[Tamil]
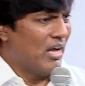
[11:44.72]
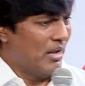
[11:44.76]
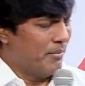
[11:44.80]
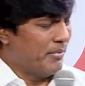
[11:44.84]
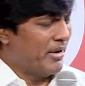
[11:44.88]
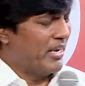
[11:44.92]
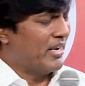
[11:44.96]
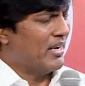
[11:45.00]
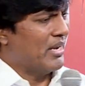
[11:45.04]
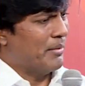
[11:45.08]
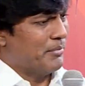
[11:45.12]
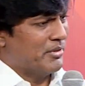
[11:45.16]
ஐ
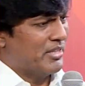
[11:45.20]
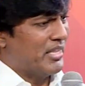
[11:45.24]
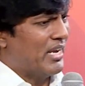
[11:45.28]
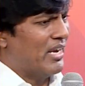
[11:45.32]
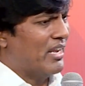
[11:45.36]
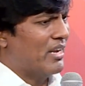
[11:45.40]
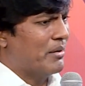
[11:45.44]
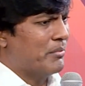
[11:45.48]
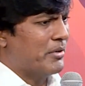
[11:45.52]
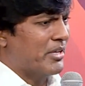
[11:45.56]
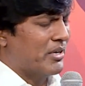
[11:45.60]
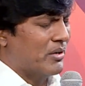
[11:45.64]
மீன் நம்ம
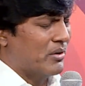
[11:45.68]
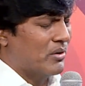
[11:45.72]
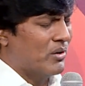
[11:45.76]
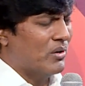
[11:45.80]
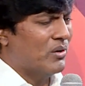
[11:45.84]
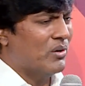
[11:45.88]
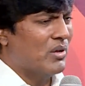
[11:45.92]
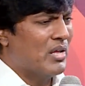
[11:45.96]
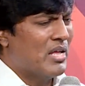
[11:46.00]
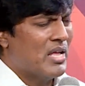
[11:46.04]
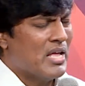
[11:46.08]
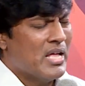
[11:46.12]
தலை எப்படி
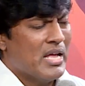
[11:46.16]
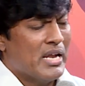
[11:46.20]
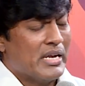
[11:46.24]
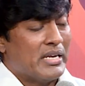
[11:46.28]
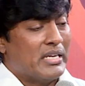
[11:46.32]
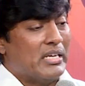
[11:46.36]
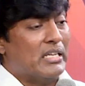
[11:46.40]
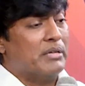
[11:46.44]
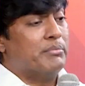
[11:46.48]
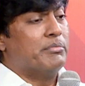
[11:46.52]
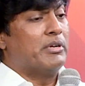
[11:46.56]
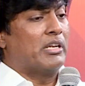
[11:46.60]
இருக்கும்
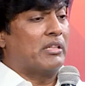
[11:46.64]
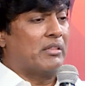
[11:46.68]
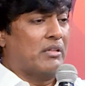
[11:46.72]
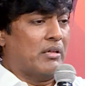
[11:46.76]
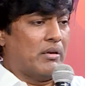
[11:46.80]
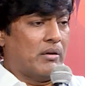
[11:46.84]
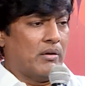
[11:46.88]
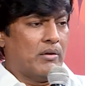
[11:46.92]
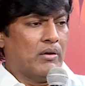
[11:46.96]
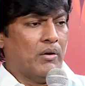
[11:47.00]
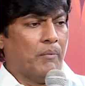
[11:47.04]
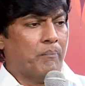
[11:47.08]

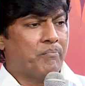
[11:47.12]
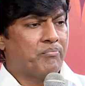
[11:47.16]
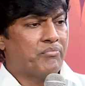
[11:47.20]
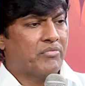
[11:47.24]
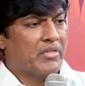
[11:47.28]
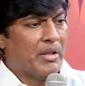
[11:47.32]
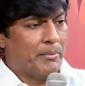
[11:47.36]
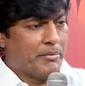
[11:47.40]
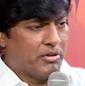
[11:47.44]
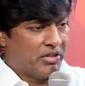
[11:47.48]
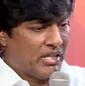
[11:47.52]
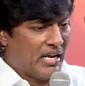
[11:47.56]
நிமிர்ந்து இருக்கும்
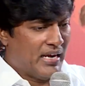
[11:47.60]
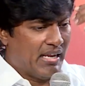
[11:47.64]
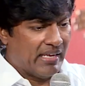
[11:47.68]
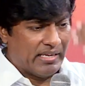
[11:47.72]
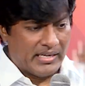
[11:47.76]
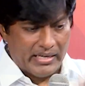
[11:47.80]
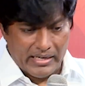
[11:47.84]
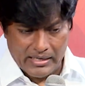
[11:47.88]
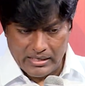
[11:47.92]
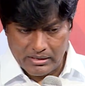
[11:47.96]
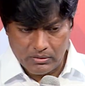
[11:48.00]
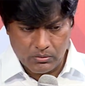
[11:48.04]
நம்ம தலை
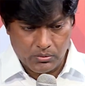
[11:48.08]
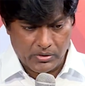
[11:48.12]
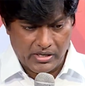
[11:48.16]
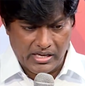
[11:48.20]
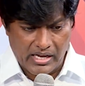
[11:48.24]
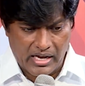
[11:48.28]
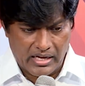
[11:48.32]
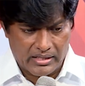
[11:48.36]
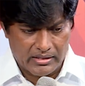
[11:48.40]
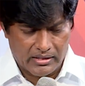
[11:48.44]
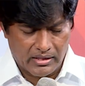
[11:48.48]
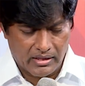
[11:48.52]
கீழே
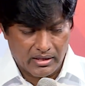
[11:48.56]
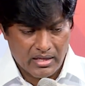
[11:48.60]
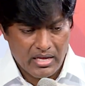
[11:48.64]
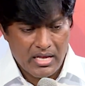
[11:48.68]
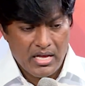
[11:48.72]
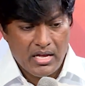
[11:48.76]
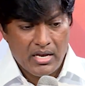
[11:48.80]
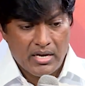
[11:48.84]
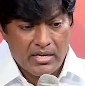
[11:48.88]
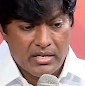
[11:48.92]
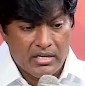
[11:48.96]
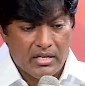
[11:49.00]
குனியாது
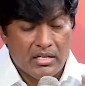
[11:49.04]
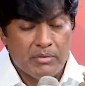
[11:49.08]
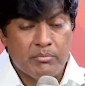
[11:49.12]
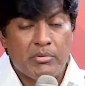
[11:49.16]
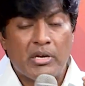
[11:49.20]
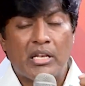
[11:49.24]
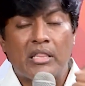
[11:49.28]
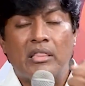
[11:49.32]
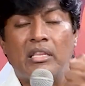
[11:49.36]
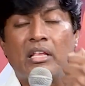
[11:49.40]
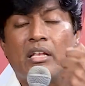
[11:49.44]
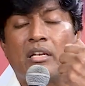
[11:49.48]

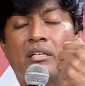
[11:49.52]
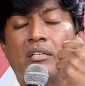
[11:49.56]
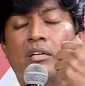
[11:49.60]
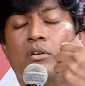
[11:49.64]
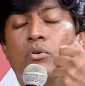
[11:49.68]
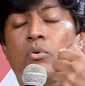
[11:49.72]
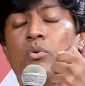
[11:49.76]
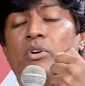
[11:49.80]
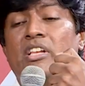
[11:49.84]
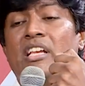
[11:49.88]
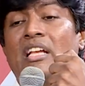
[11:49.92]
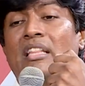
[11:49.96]
நிமிர்ந்து
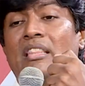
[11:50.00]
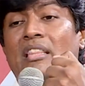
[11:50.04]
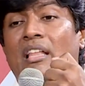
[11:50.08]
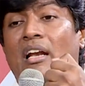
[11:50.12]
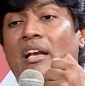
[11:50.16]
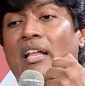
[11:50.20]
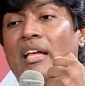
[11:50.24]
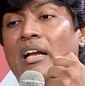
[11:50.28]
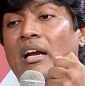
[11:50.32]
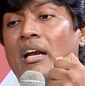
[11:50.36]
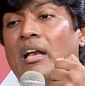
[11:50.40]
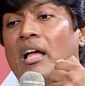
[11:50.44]
இருக்கக்கூடிய
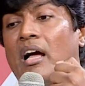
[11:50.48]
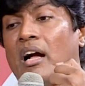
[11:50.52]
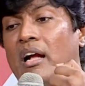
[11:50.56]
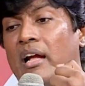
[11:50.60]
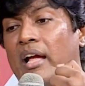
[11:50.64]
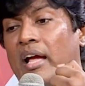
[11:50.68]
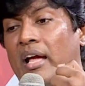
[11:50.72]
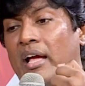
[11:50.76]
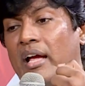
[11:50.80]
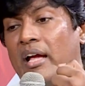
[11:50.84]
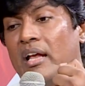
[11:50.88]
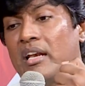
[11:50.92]

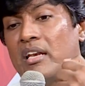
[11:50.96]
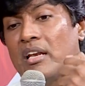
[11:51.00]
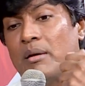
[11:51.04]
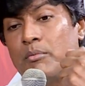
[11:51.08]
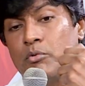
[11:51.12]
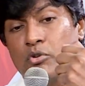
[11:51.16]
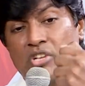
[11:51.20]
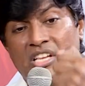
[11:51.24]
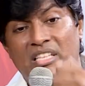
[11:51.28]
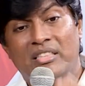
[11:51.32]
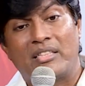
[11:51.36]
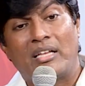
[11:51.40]
தலைகளாக
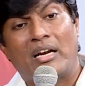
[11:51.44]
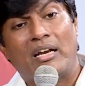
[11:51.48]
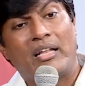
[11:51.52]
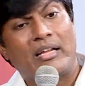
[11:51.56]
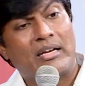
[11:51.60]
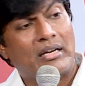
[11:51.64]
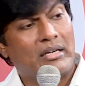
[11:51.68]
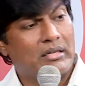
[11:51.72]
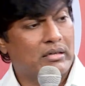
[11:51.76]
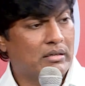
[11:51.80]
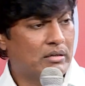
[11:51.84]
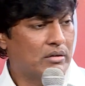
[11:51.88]
நம்முடைய
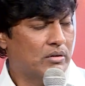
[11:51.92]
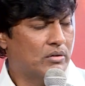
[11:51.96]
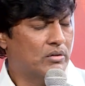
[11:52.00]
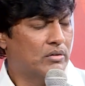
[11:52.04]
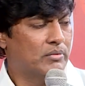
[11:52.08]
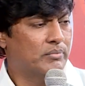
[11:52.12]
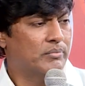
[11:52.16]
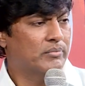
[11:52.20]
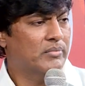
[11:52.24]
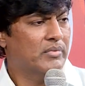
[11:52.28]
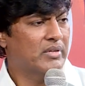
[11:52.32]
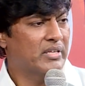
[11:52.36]
தலைகள்
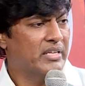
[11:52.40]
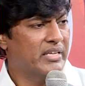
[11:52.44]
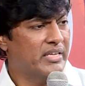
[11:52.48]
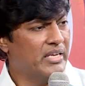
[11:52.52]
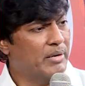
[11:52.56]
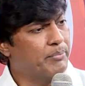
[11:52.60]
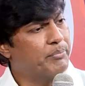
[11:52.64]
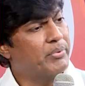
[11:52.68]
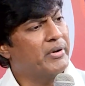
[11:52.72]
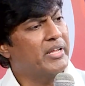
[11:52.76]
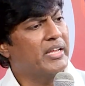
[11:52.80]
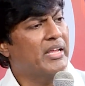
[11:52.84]
இருக்கும்
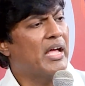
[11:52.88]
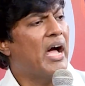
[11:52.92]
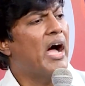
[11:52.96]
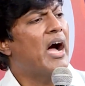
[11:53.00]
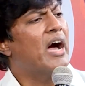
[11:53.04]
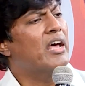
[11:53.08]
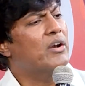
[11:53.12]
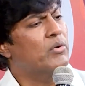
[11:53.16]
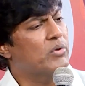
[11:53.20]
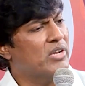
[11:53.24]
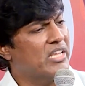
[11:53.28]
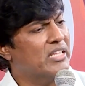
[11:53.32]
எப்படி
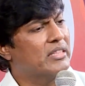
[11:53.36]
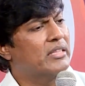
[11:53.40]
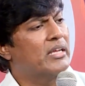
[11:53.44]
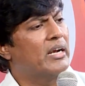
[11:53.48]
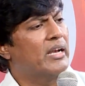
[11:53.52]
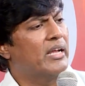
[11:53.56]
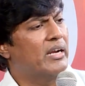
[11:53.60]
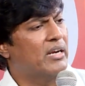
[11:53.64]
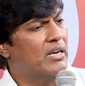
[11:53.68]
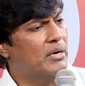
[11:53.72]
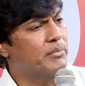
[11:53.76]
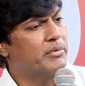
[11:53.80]
யாருடைய
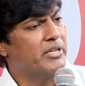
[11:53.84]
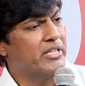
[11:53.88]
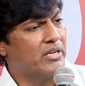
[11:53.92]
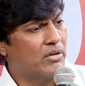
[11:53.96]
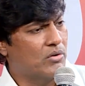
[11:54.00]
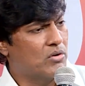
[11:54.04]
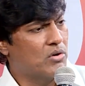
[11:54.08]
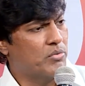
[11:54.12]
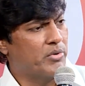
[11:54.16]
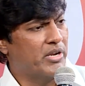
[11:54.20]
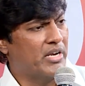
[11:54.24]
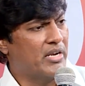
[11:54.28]
தலைகள் அப்படி
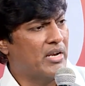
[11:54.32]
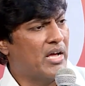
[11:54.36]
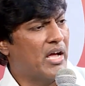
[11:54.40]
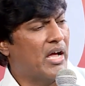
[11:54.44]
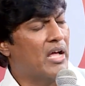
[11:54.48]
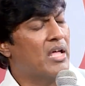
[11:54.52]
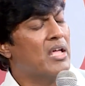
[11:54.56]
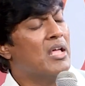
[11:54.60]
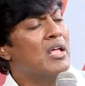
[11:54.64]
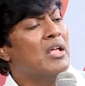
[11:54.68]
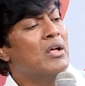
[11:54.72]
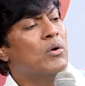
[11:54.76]
இருக்கும் அப்படின்னா
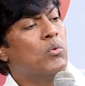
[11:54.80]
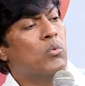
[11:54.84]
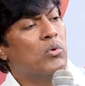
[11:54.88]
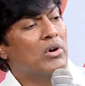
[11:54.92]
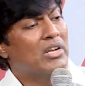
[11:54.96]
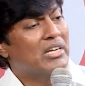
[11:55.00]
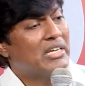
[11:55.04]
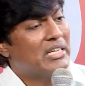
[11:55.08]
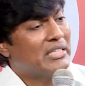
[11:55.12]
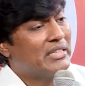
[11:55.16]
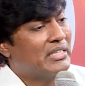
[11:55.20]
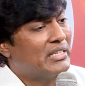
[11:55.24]

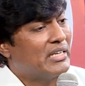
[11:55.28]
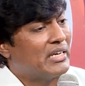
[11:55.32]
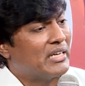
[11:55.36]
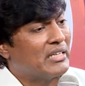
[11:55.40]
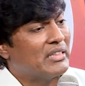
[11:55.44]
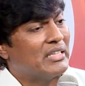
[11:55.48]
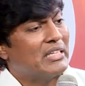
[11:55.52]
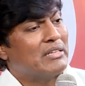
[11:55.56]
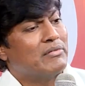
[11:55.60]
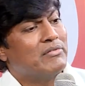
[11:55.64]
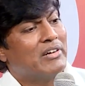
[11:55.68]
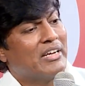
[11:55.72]

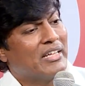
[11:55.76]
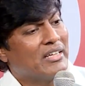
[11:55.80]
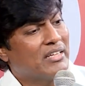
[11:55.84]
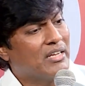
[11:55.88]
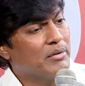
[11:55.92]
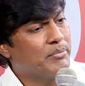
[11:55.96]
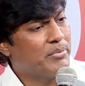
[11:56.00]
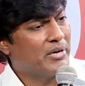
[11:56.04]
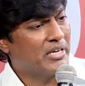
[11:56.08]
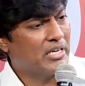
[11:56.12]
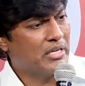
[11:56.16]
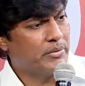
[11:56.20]
உலகத்திலிருந்து
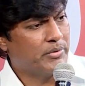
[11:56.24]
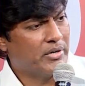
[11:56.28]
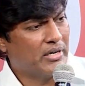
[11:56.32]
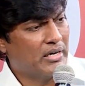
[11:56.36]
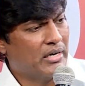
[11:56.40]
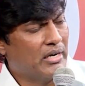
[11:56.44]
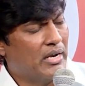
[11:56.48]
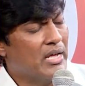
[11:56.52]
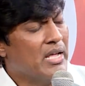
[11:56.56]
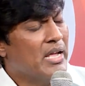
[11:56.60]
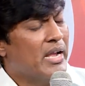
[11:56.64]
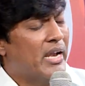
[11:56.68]

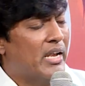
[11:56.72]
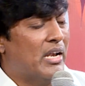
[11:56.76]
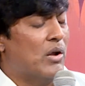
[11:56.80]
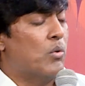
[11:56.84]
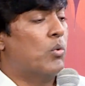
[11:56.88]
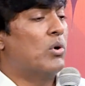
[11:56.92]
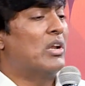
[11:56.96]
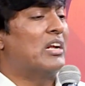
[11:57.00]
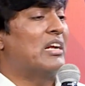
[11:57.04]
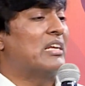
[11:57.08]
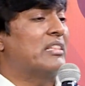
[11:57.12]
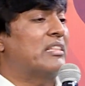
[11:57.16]
விளக்கப்பட்டவர்கள் இல்லை
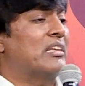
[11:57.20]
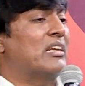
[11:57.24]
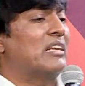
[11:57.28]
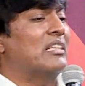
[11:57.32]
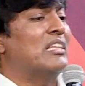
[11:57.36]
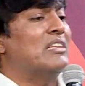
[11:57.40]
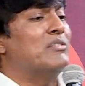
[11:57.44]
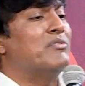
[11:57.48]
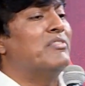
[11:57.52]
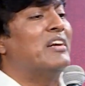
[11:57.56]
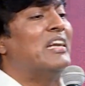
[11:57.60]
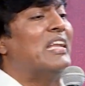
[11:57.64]

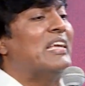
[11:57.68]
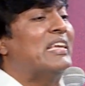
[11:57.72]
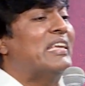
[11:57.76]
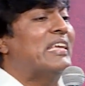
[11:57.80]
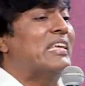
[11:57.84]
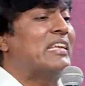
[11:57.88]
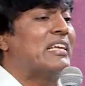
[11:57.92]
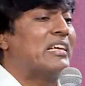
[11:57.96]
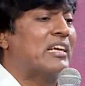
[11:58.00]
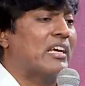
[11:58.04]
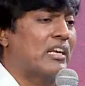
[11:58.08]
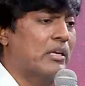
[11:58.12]
உலகத்திலிருந்து
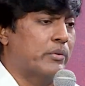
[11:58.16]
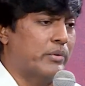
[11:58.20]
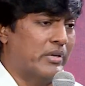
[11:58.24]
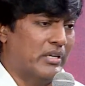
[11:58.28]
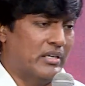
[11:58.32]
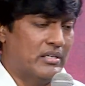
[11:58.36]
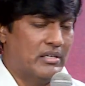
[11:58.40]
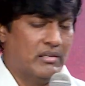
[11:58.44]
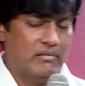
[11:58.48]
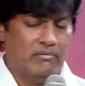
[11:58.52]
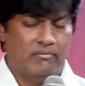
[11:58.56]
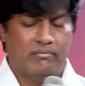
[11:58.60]
விலகி
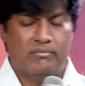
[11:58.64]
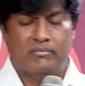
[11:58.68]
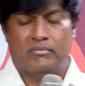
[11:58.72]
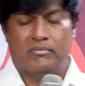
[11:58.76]
இருக்கிறவர்கள்